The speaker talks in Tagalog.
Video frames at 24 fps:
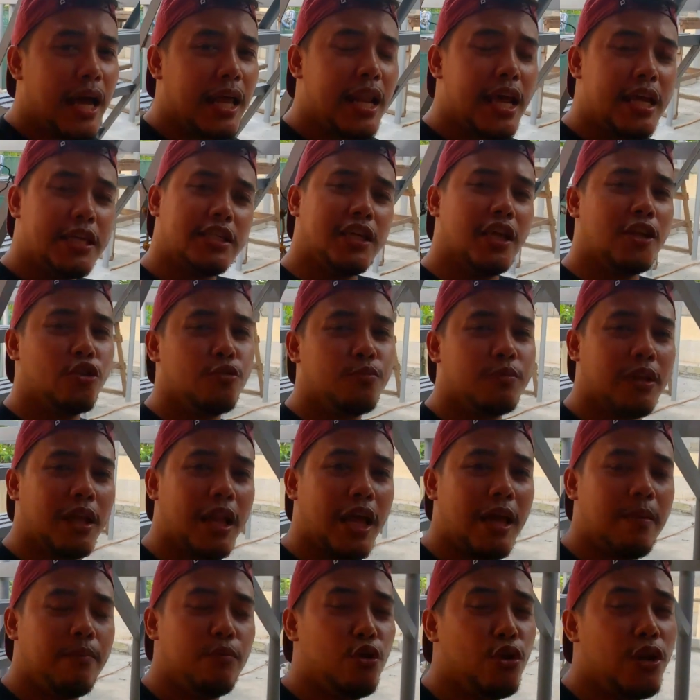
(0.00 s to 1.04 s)
lang. Like, share,
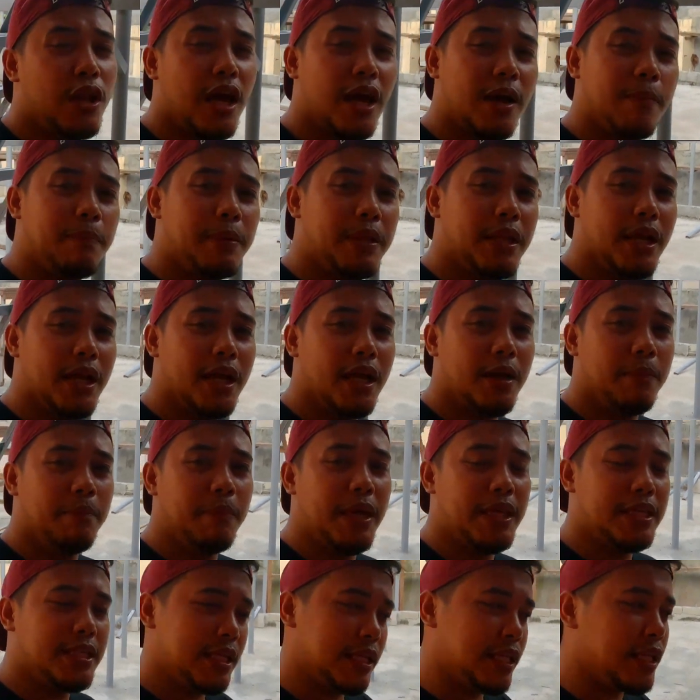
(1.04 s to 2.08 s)
subscribe. Yun lang ang
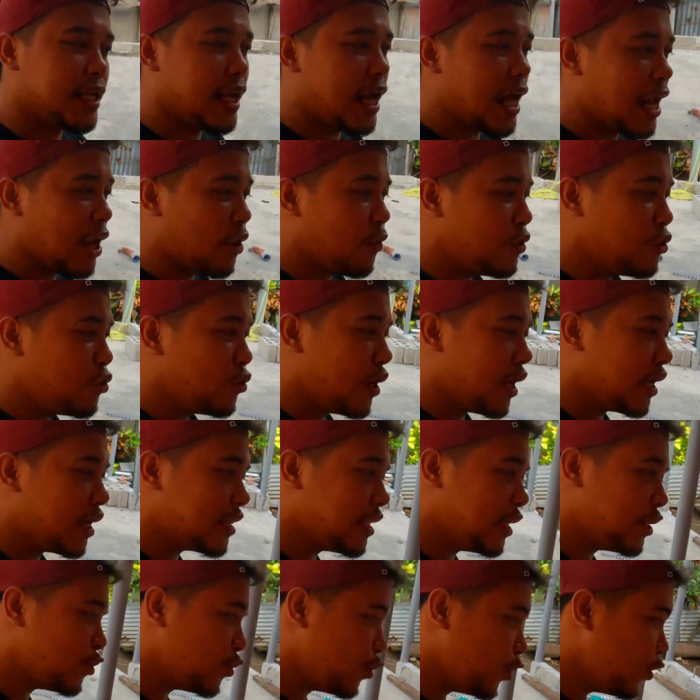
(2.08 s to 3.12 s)
pinaka-basic na gagawin nyo
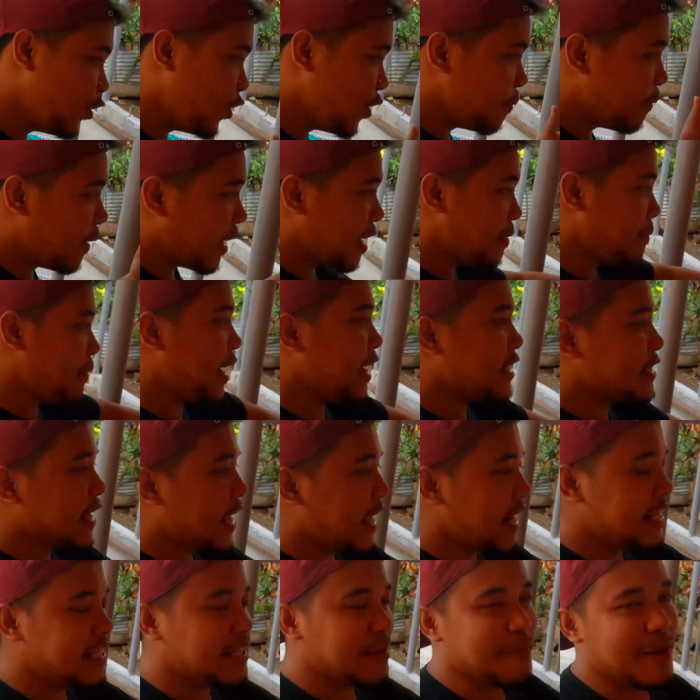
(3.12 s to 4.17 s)
lang dito para
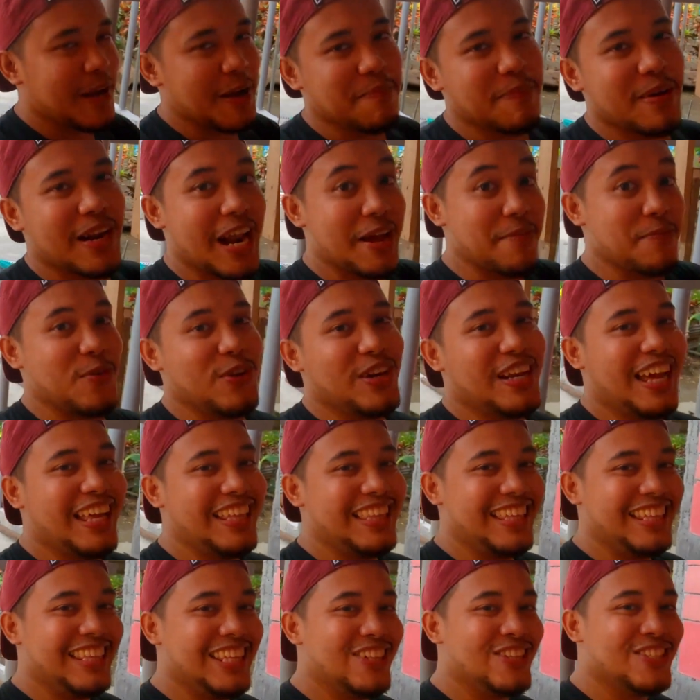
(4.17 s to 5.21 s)
makasali sa mga parapol
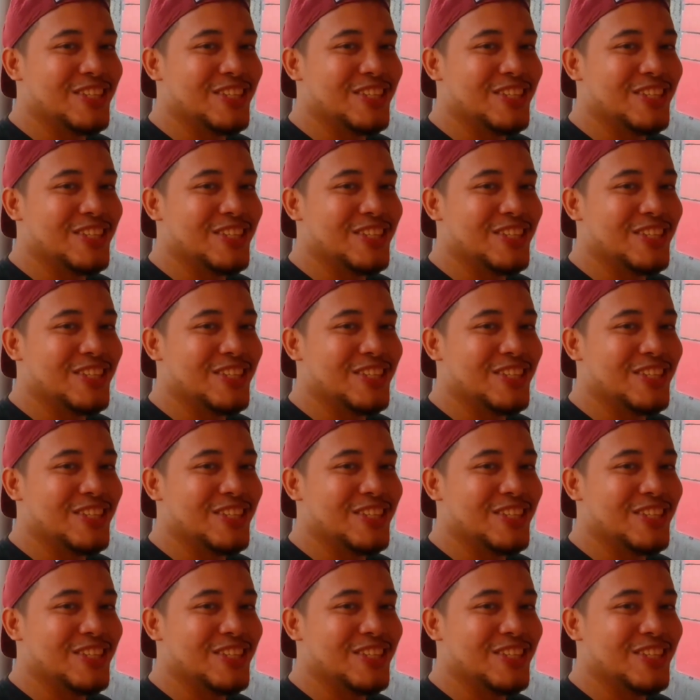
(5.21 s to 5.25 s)
natin